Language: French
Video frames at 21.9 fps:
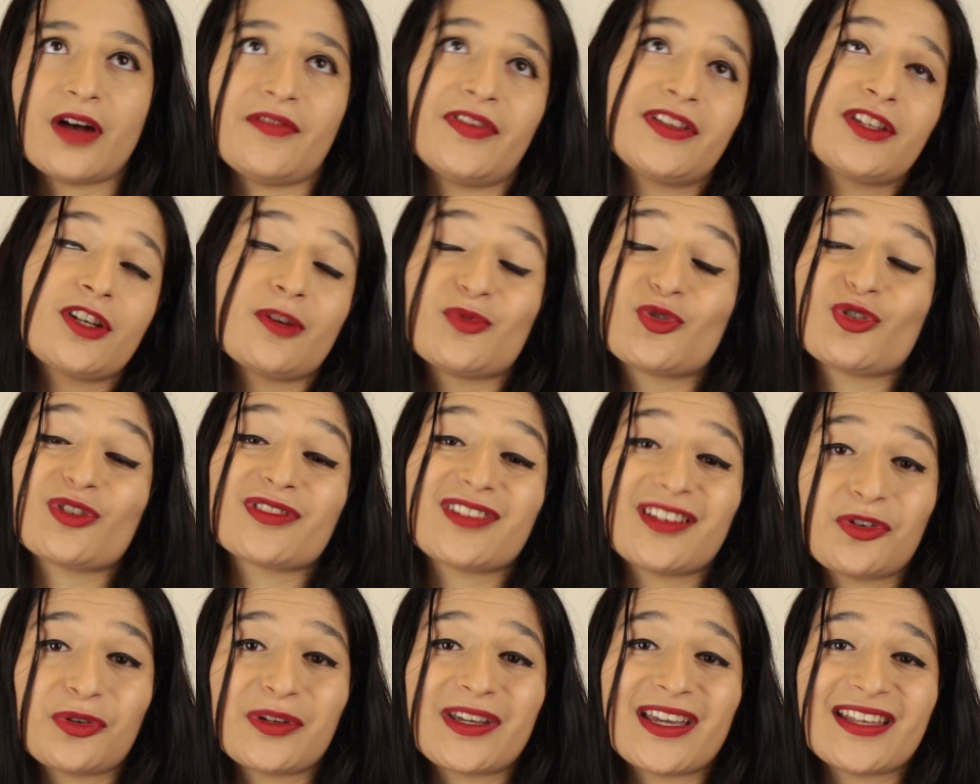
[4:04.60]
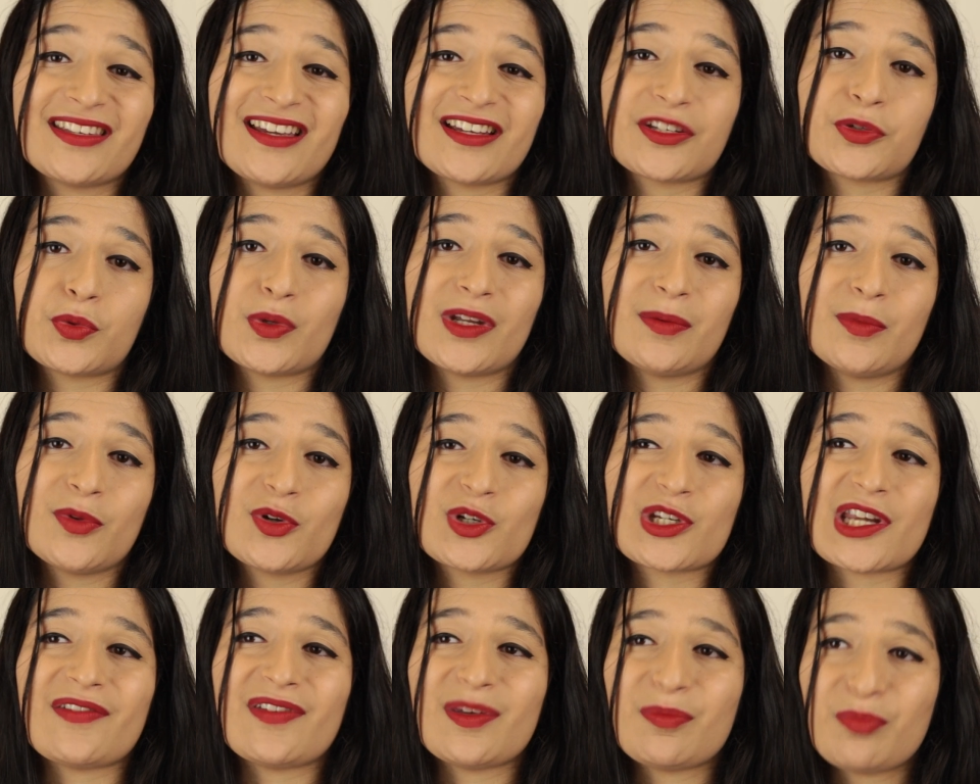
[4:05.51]
En fait, comme je suis en train de regarder actuellement,
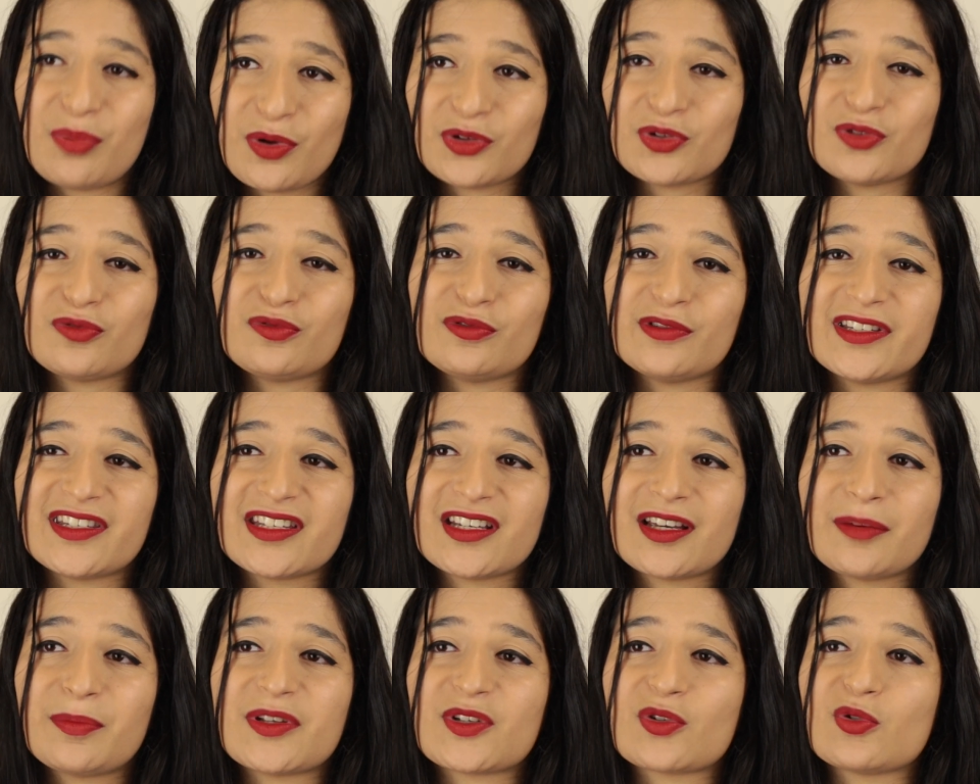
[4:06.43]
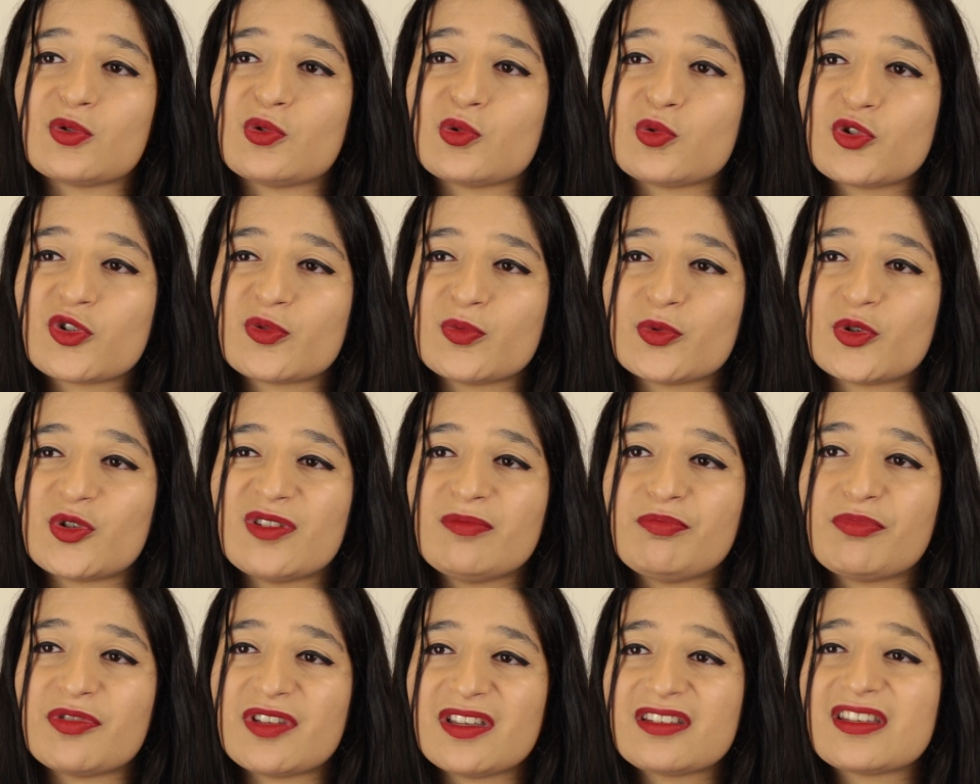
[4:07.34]
j'avais peur de vous le dire parce que du coup, je me suis dit
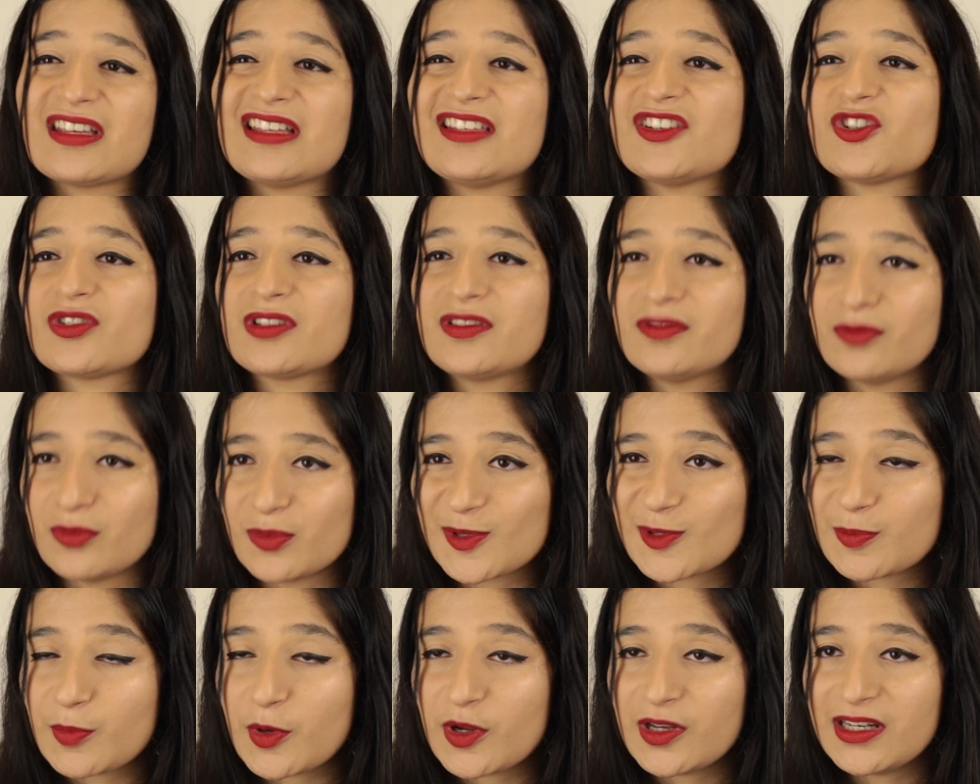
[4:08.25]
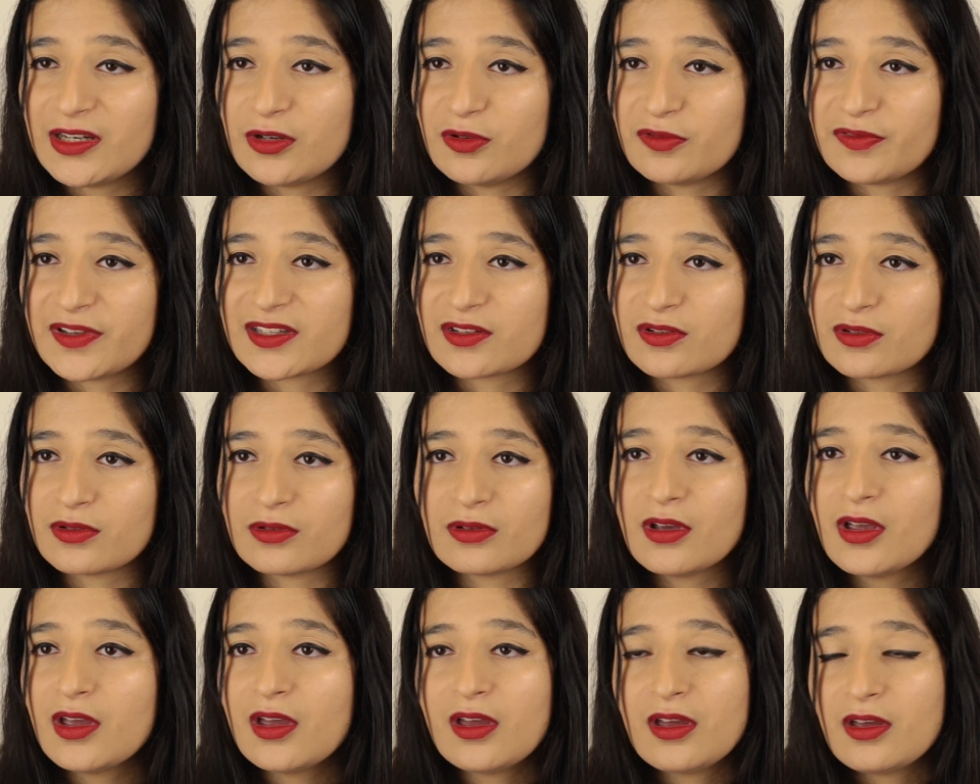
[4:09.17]
peut-être qu'il y a des gens qui vont me spoiler le fait que,
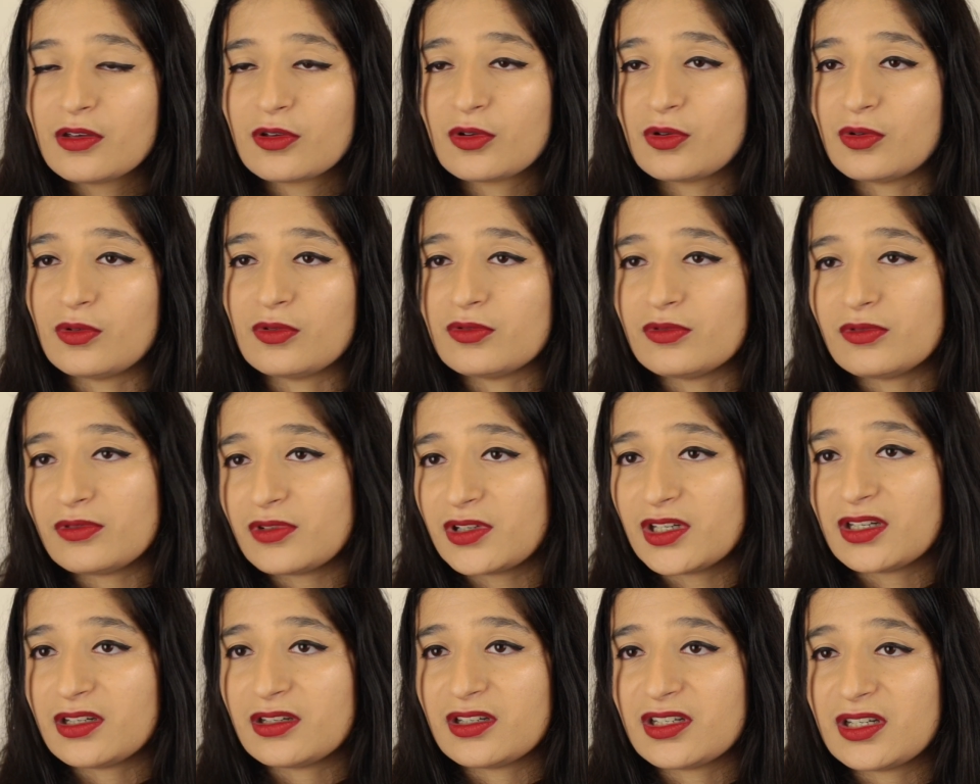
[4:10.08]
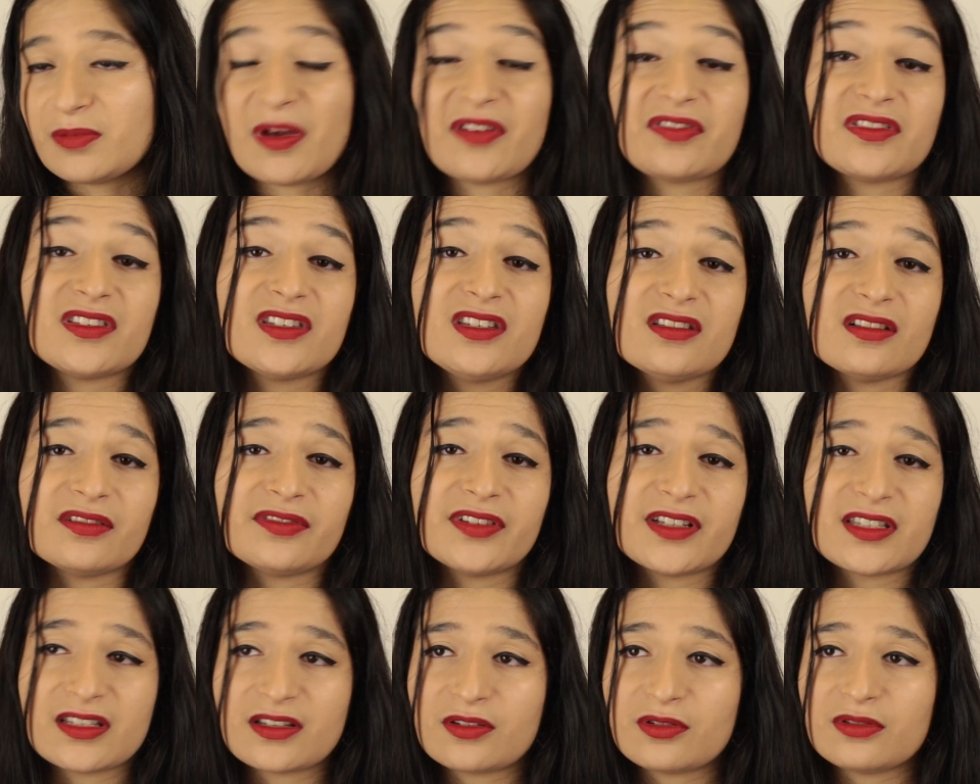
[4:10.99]
j'ai pas fini en
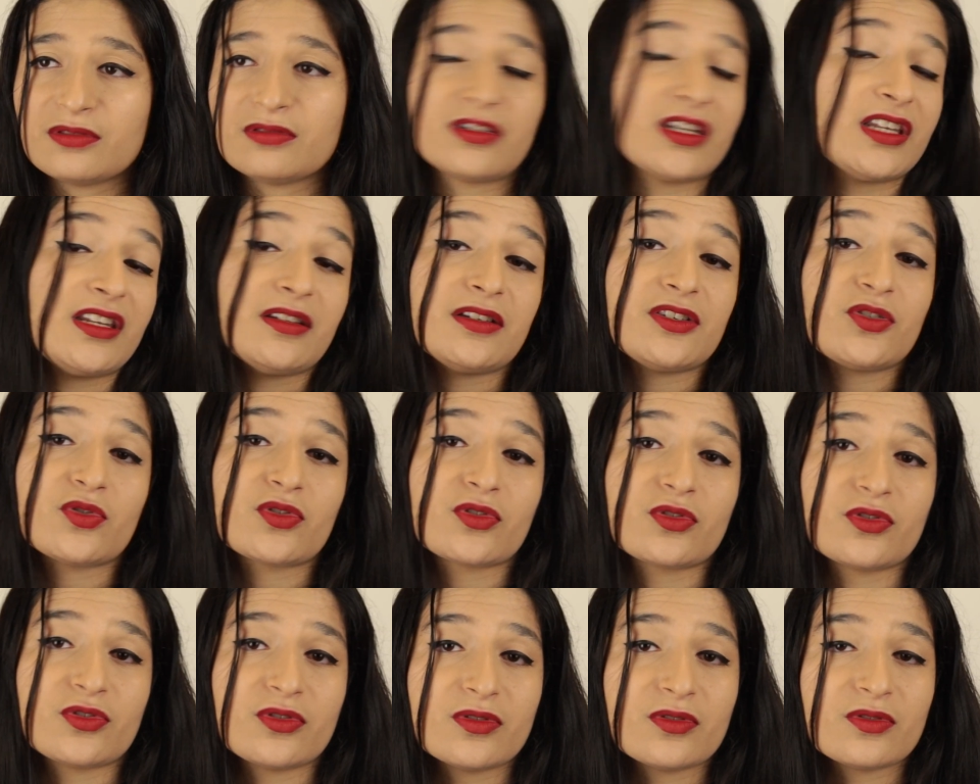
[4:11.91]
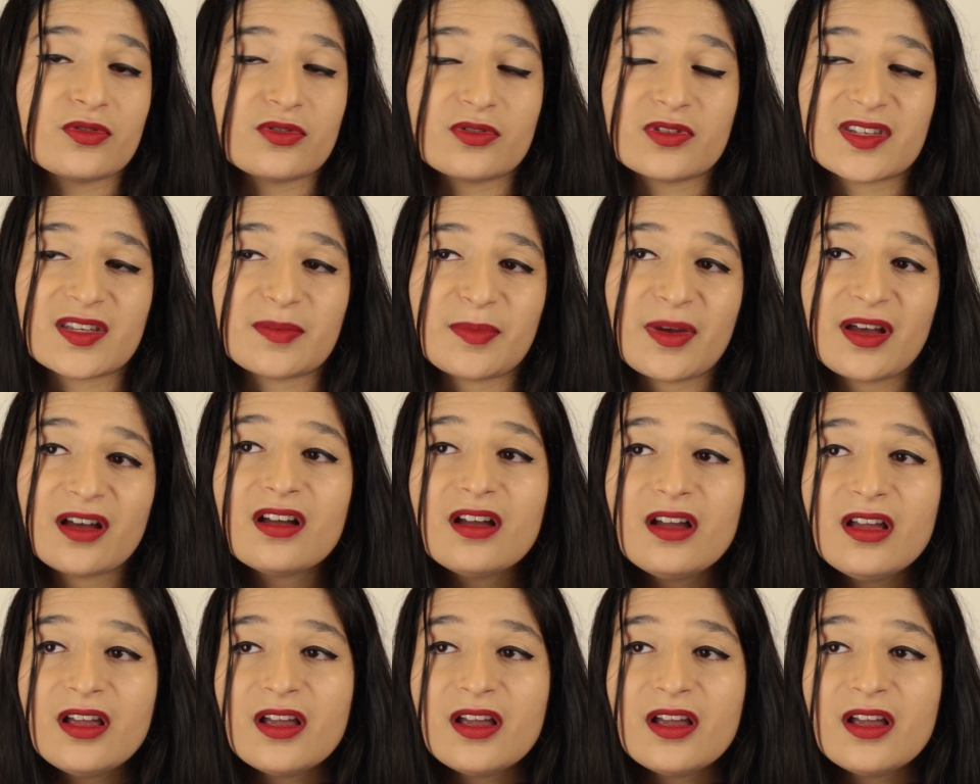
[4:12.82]
fait et que donc il y a des choses que je, ne sais pas.